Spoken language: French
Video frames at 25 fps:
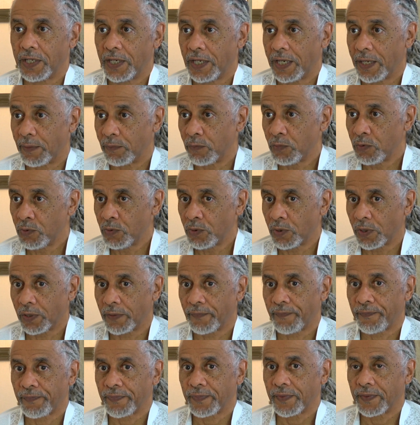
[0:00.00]
l'amour
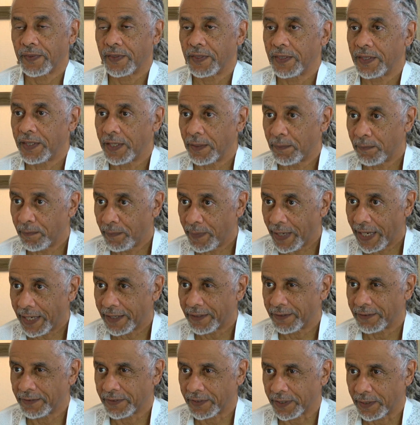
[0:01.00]
n'est pas
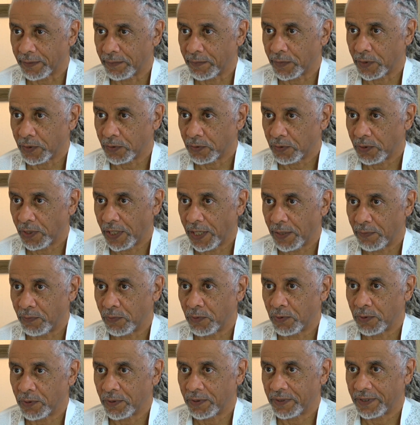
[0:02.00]
vraiment de
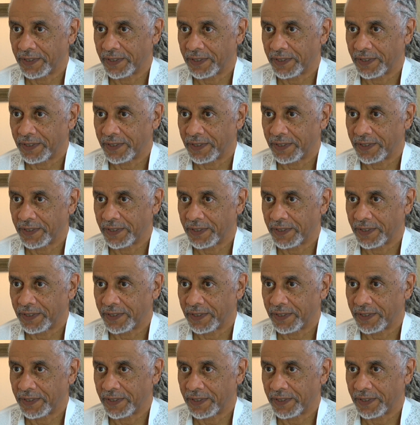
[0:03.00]
l'amour.